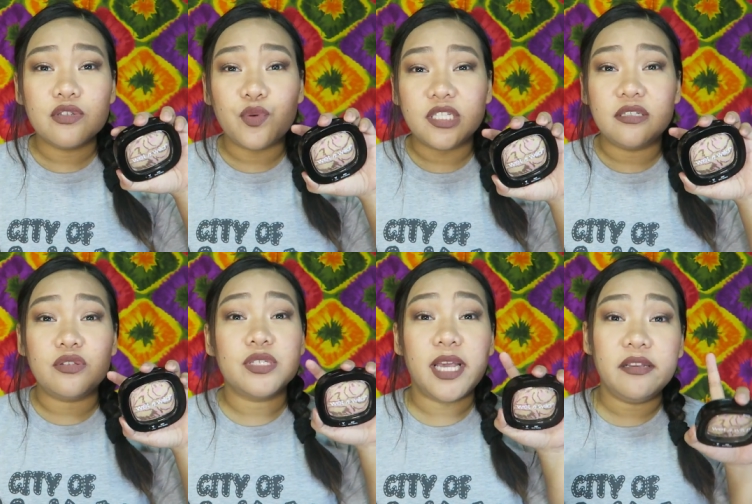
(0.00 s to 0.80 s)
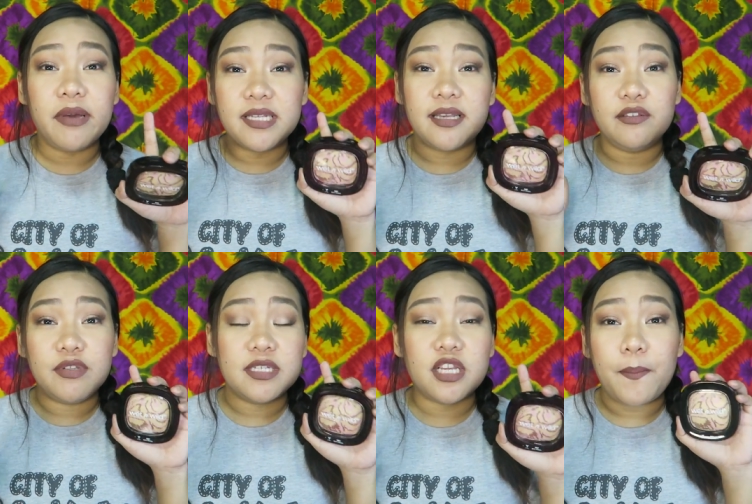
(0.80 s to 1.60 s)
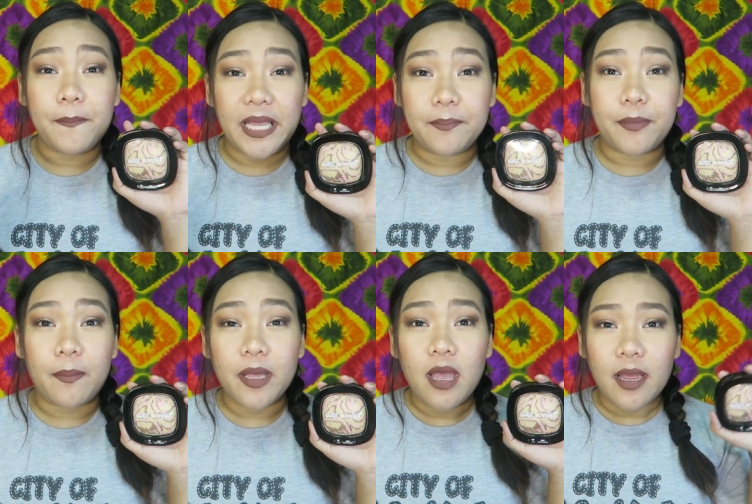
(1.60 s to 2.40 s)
swatch nito side by side with the Champagne Pop.